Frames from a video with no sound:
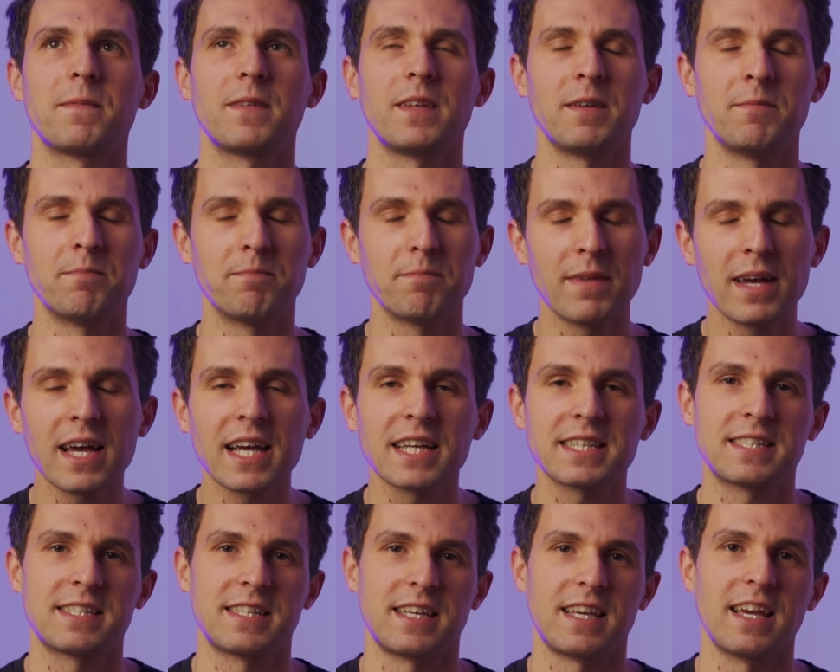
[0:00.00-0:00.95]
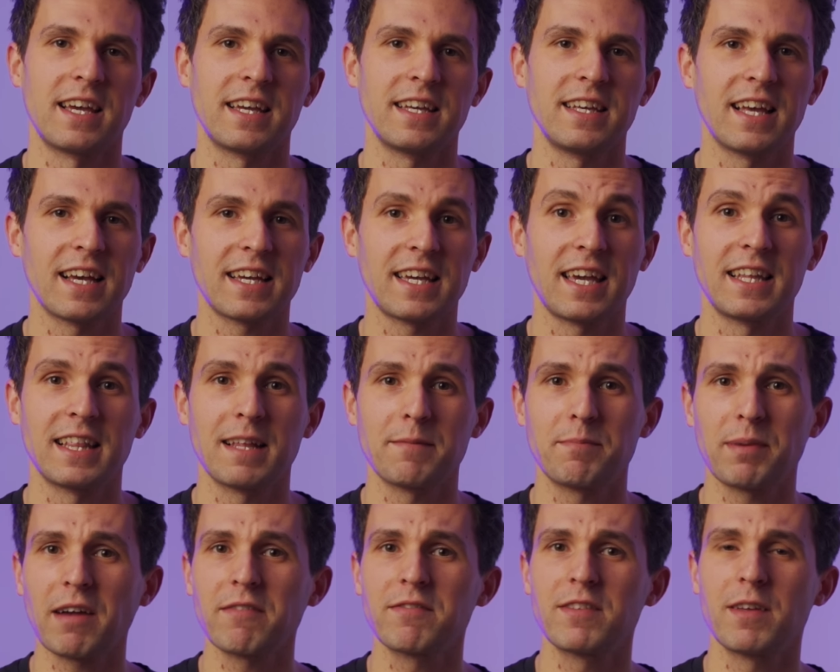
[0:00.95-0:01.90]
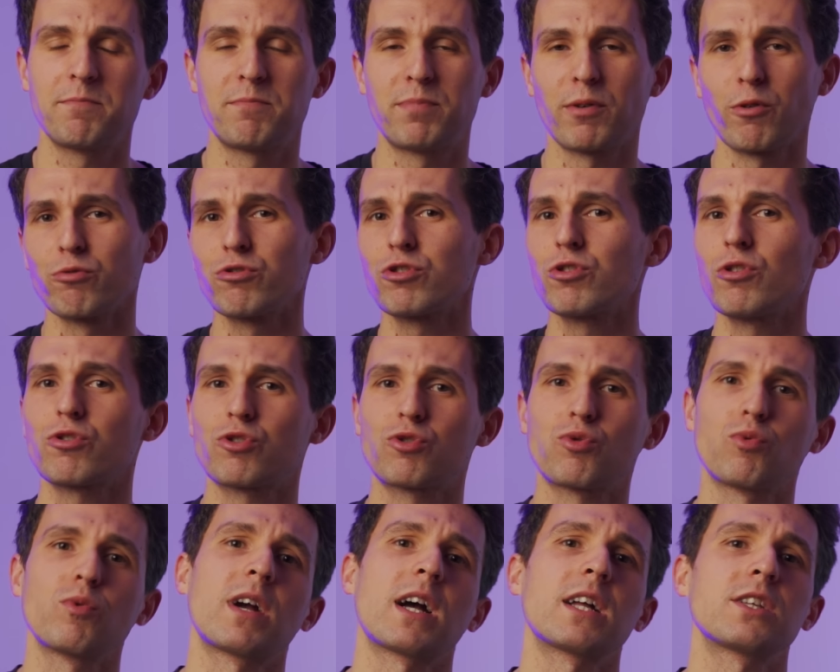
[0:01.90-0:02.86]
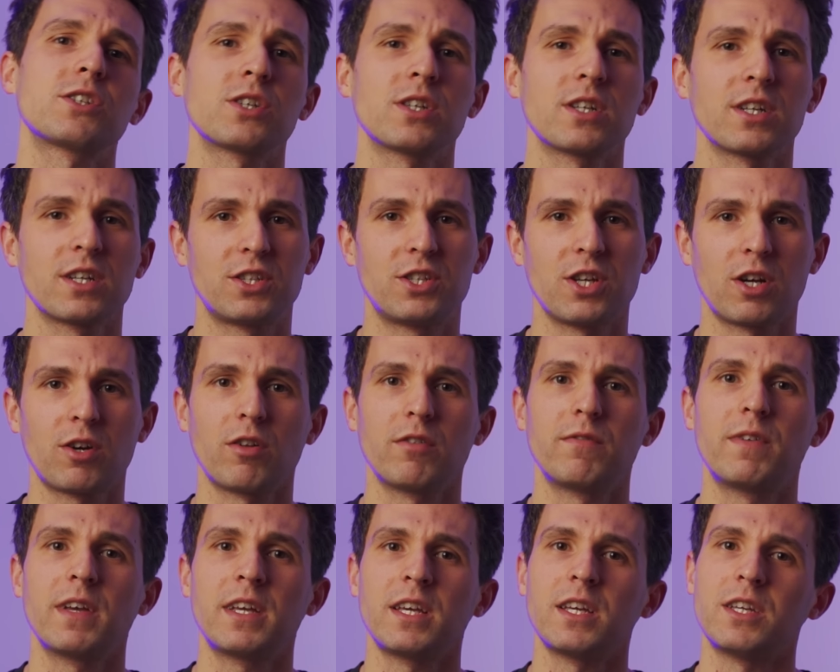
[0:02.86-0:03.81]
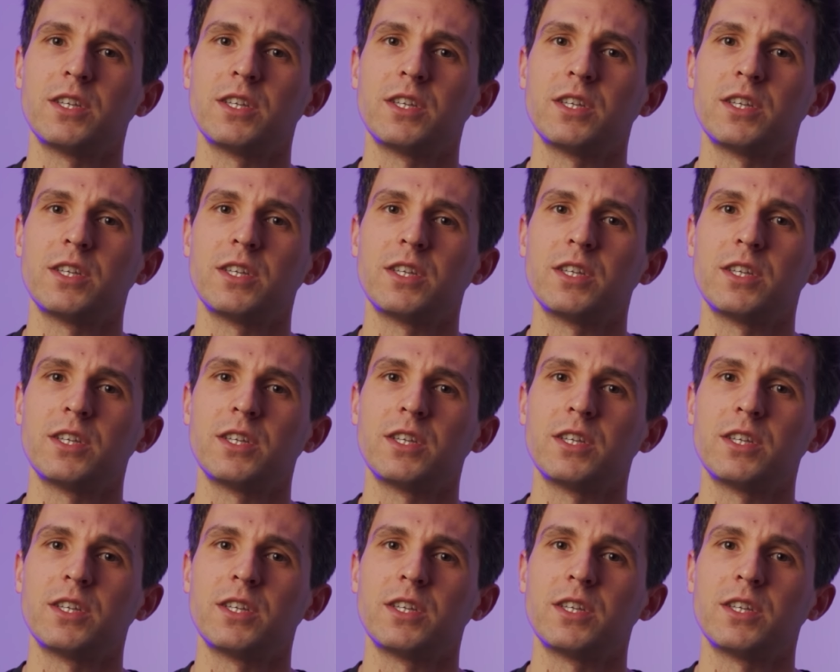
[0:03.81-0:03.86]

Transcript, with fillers: imersję, jakiej naprawdę próżno szukać gdziekolwiek